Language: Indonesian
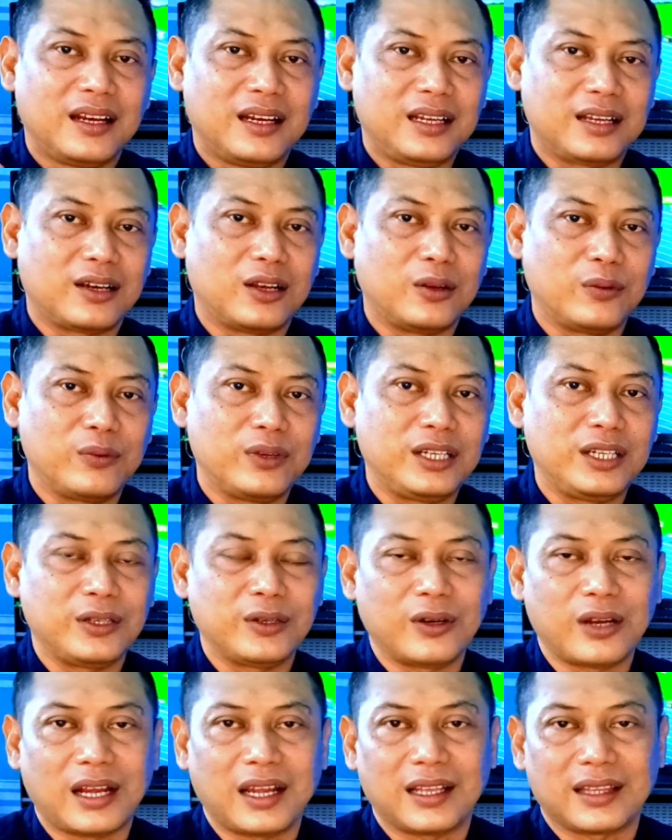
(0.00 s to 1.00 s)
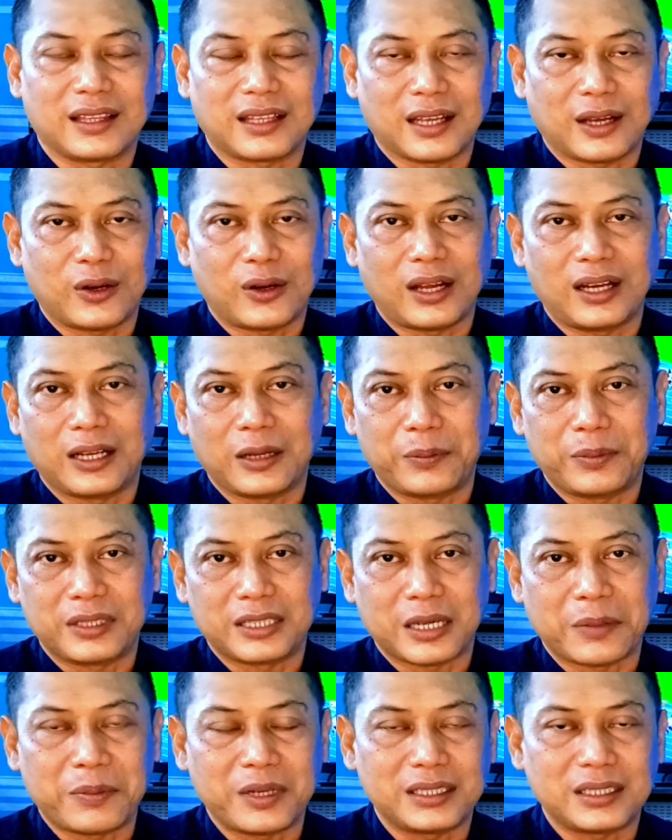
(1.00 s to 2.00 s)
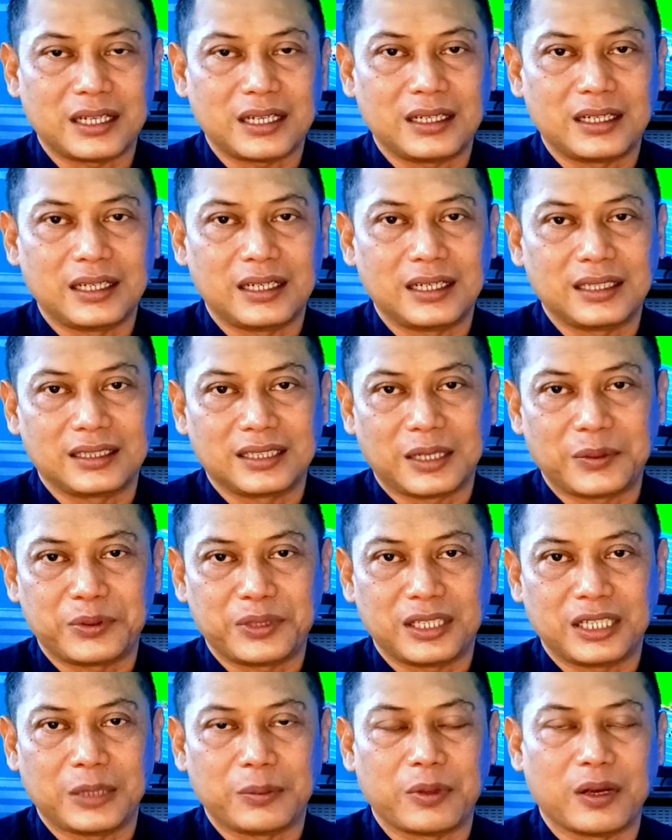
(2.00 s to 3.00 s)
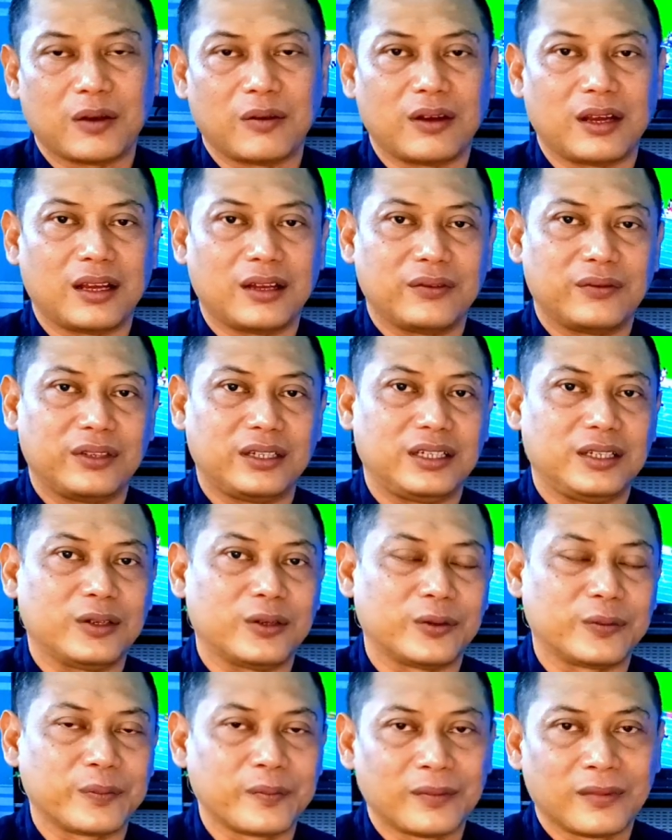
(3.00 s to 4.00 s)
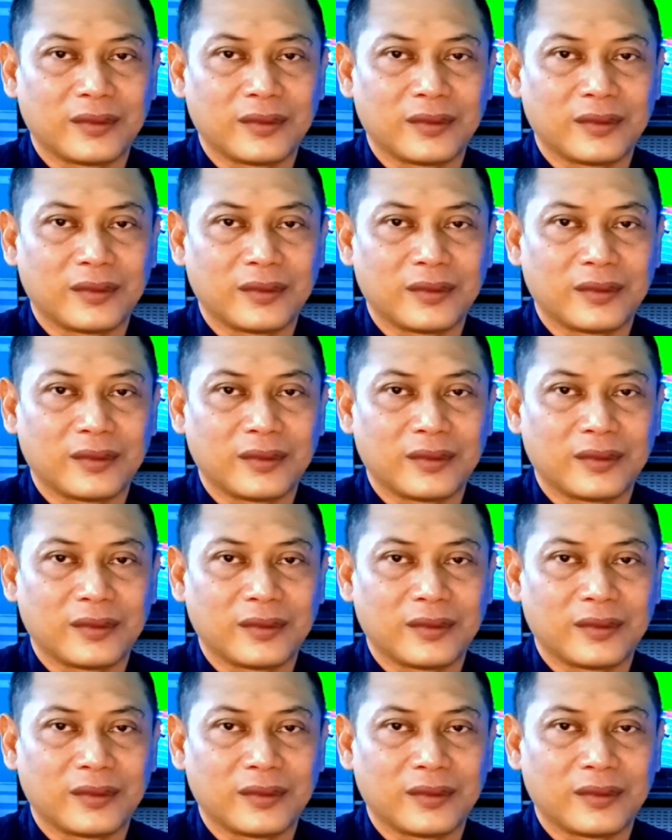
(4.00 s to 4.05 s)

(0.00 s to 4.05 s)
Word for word: di kolom video atau Anda bisa baca di deskripsi di bawah video.